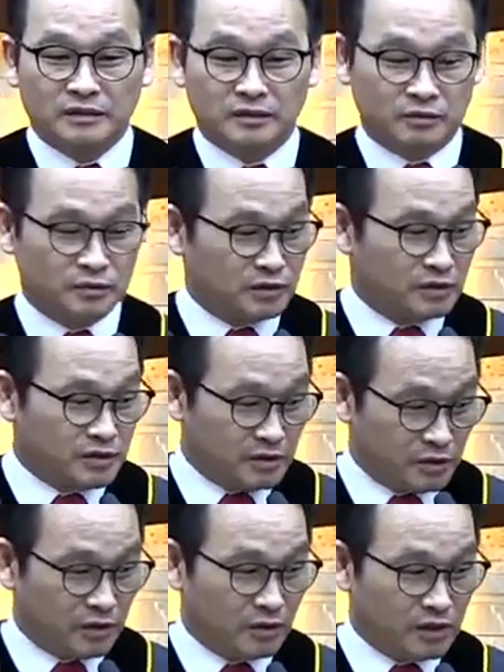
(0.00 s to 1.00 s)
여러분
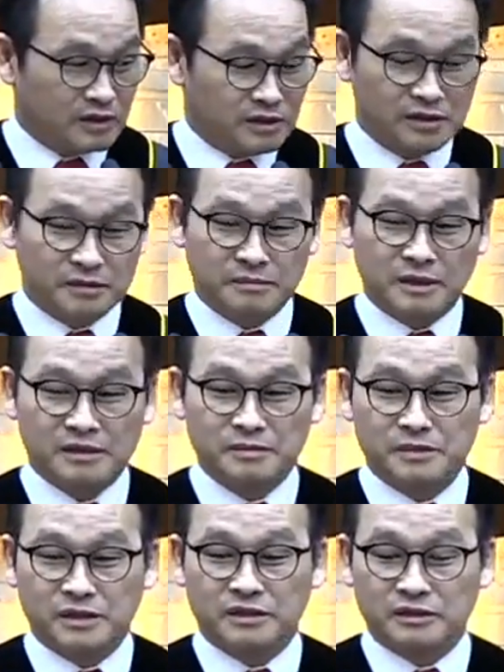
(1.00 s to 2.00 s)
기억하시는
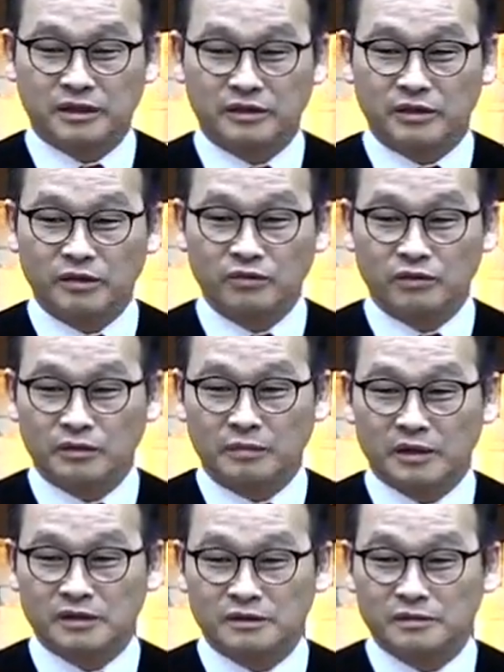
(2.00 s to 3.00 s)
말씀들이 있을 텐데요. 우리
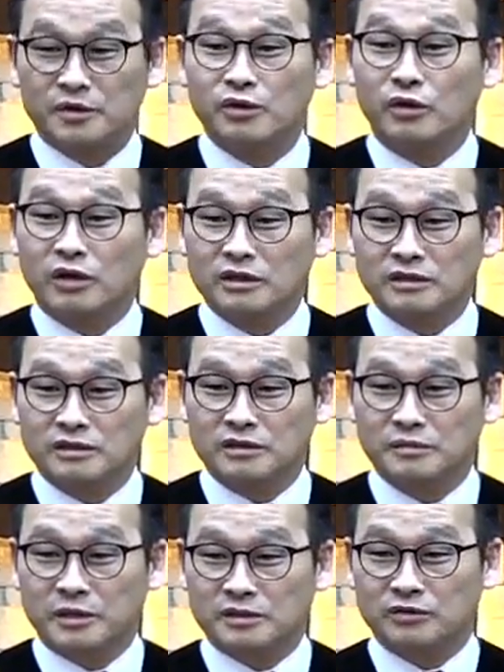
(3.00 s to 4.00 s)
말씀 기억하시는
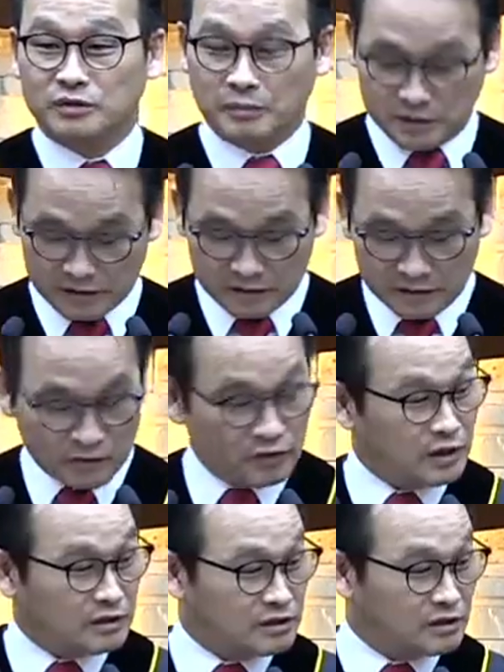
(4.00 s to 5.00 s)
의미에서 우리 말씀 우리
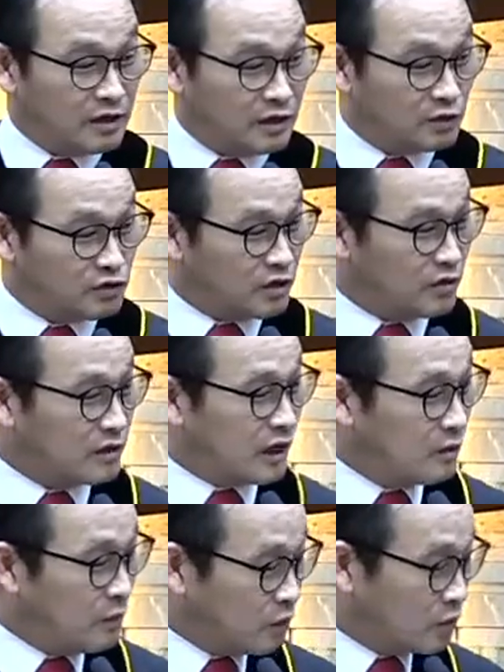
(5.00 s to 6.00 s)
다시 따라해 주실까요?
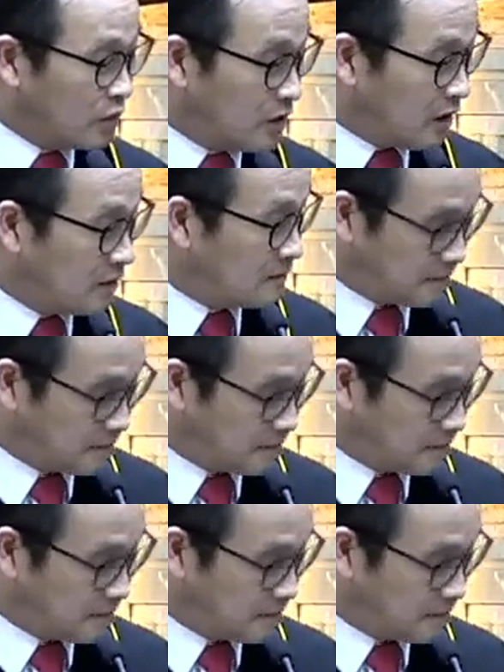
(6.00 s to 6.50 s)
나는 복덩이다.